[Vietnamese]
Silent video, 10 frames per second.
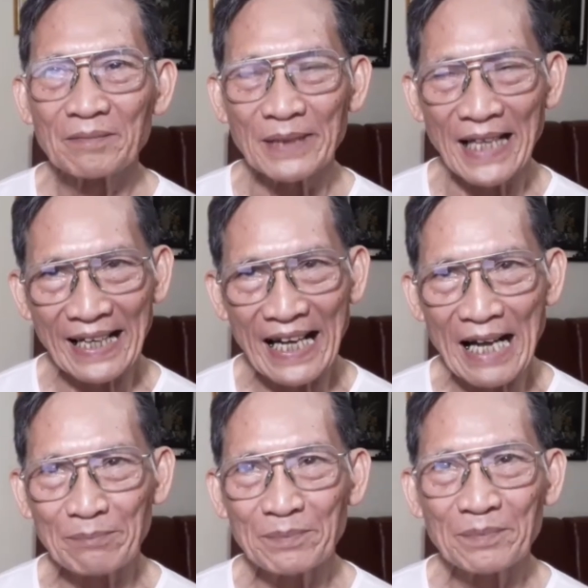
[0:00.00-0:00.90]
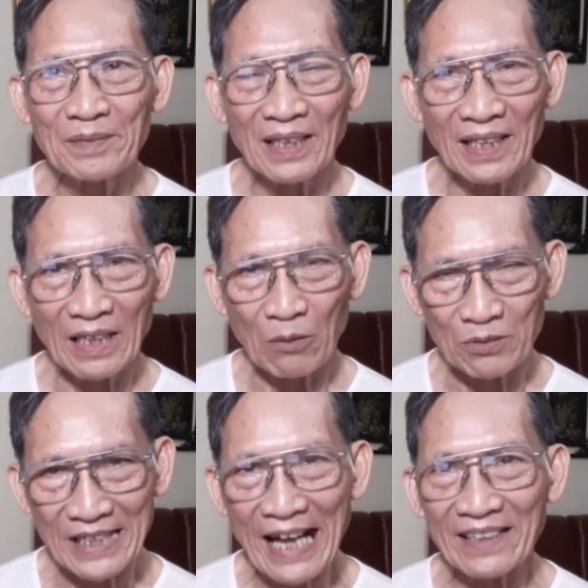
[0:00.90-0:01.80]
12 gram, lộc
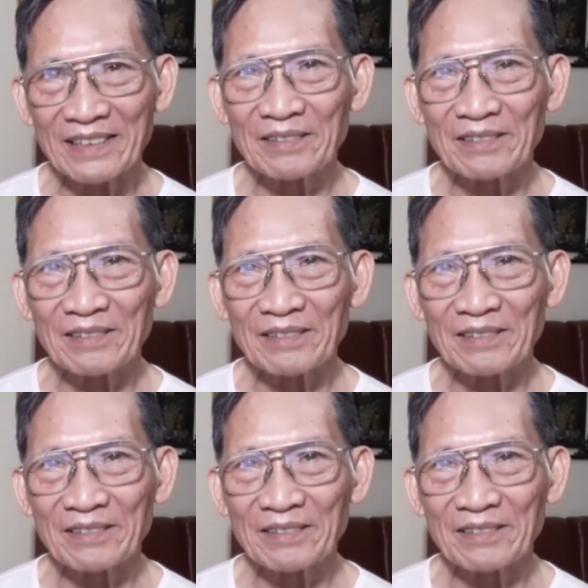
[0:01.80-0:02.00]
giác